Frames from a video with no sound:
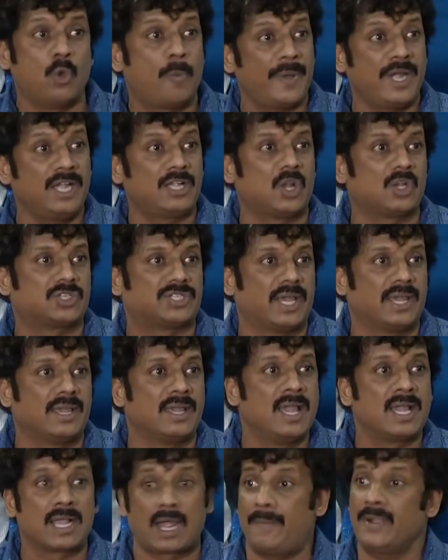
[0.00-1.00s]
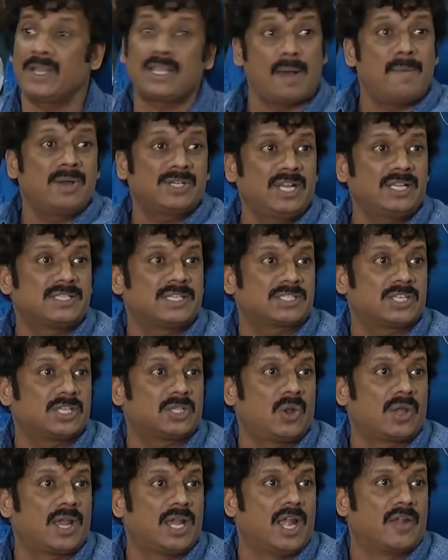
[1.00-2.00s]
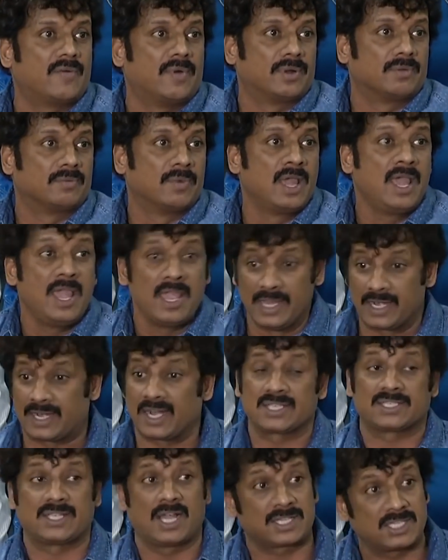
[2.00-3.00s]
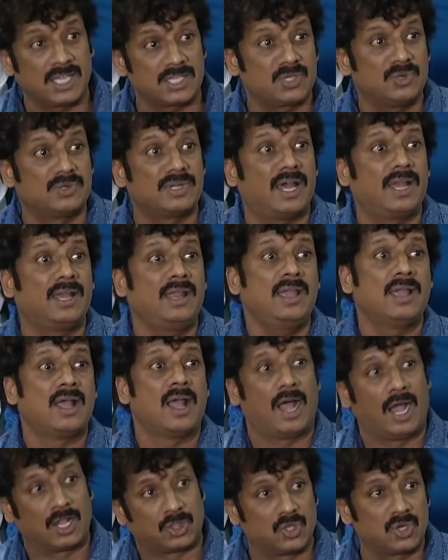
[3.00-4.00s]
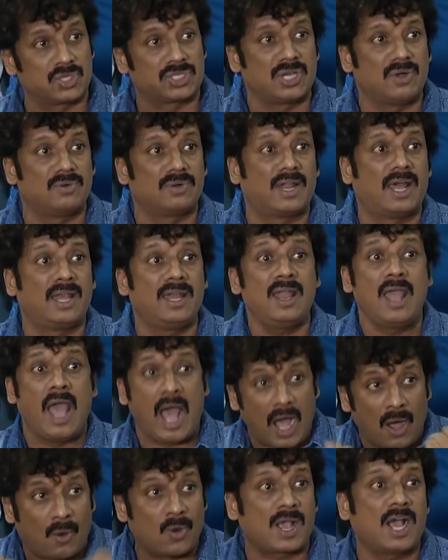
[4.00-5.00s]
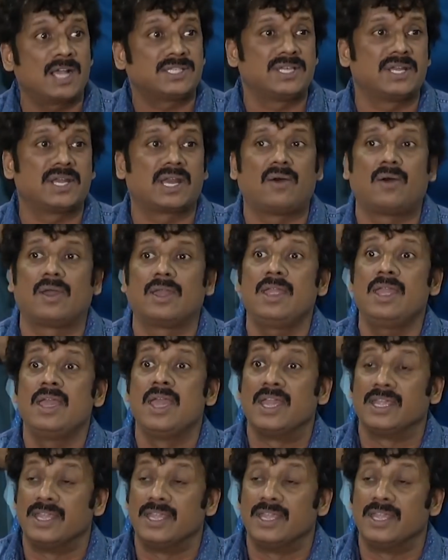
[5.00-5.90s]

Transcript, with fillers: సూపర్ హిట్లు వచ్చాయి కాబట్టి కమర్షియల్ సక్సెస్లోకి వెళ్ళాడు వాడు ఇక్కడ సక్సెస్ ఉండాలి అదృష్టం ఉండాలి అవకాశం రావాలి